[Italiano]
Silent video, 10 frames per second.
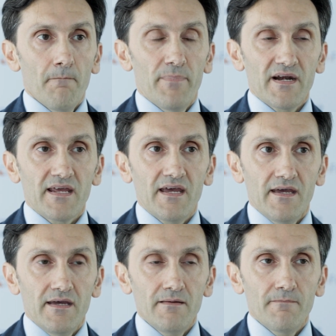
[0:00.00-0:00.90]

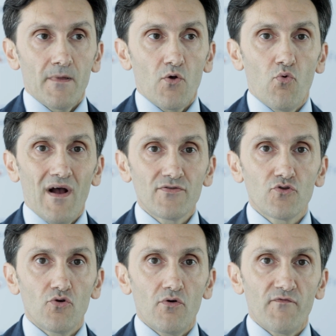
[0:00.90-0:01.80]
Perché
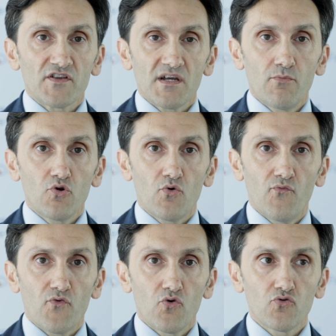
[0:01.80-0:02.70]
quando facciamo il
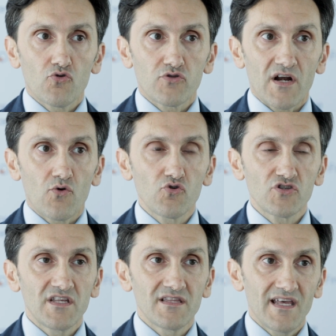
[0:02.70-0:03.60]
confronto tra
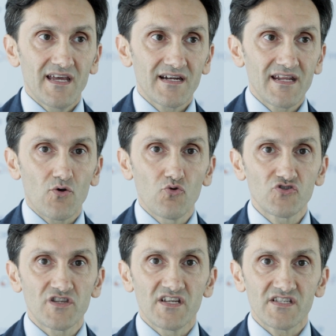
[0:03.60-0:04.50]
costi interni e
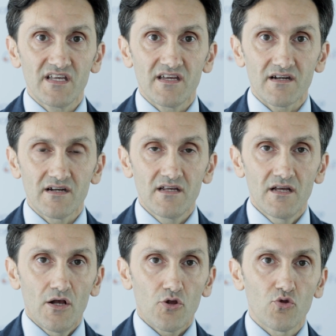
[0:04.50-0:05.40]
costi esterni,
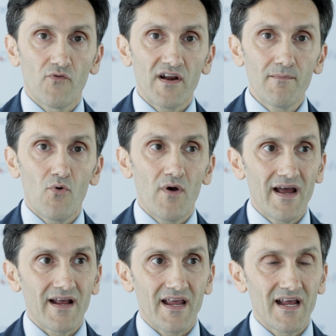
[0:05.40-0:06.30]
dovremmo
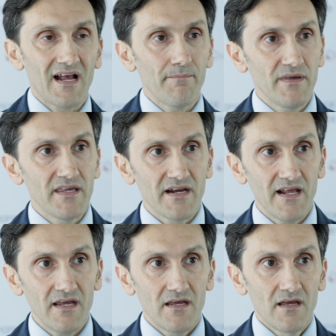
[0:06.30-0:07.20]
anche
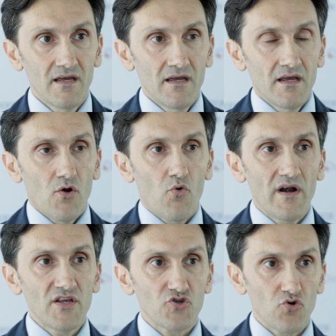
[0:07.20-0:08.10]
capire
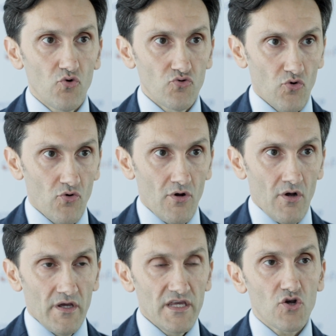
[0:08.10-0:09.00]
quali sono
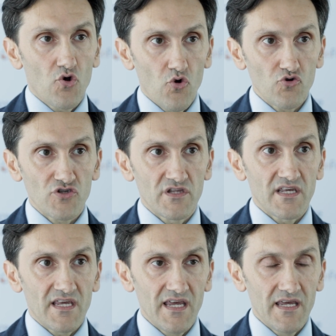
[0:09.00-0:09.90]
i
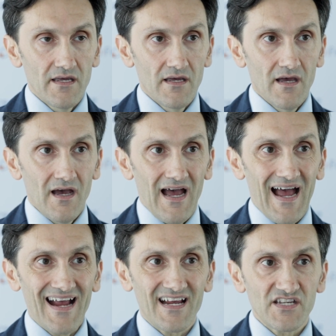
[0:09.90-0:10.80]
costi che,
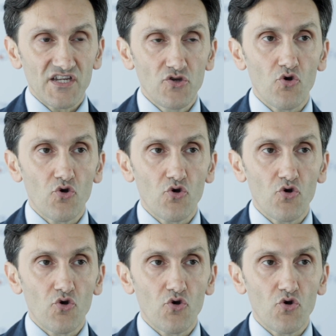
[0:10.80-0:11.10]
anche se